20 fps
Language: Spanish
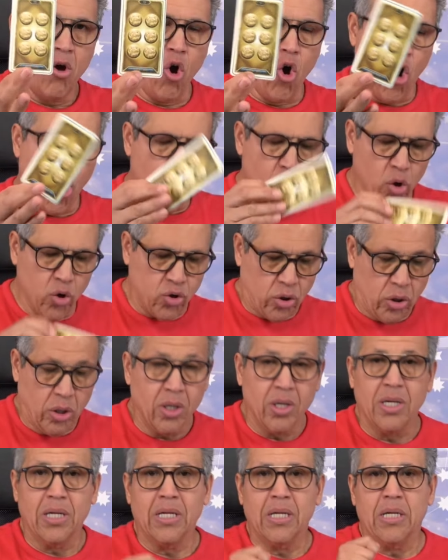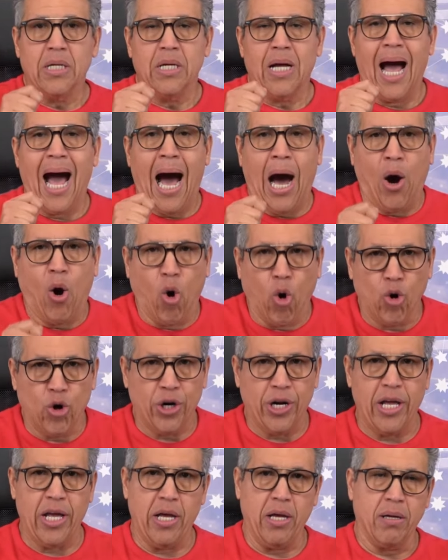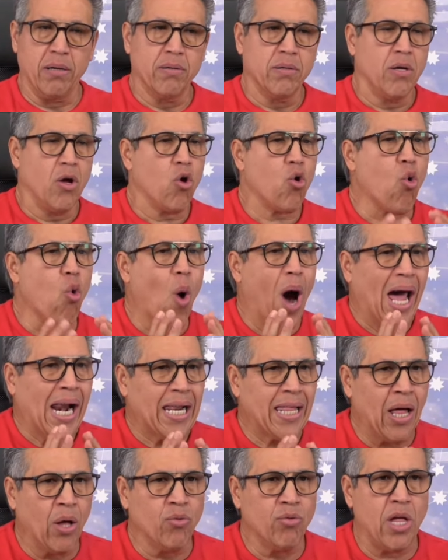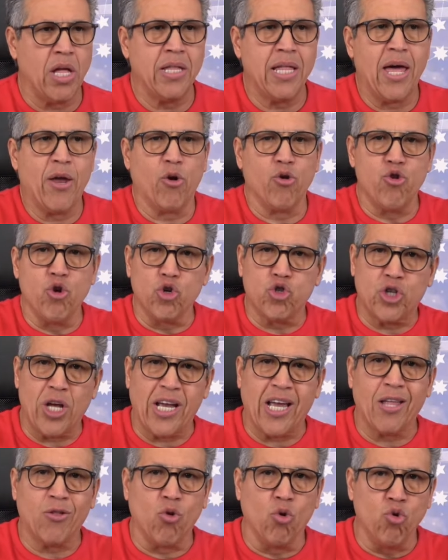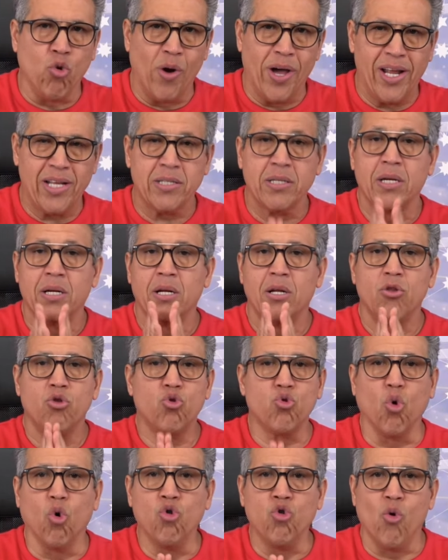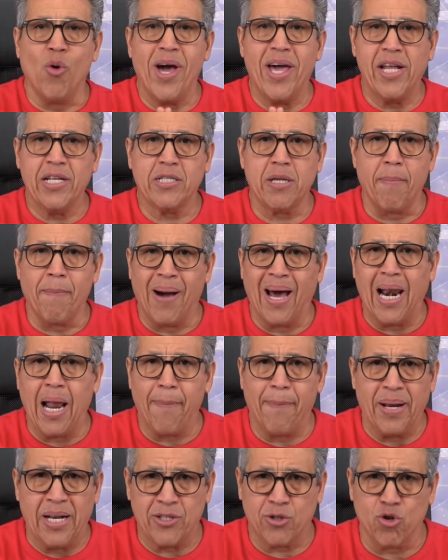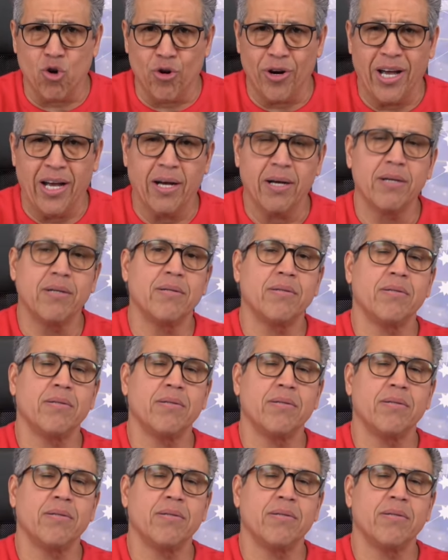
Oros, ahorre, guarda un dinero. Yo sé que tú no eres, tú no eres mala persona.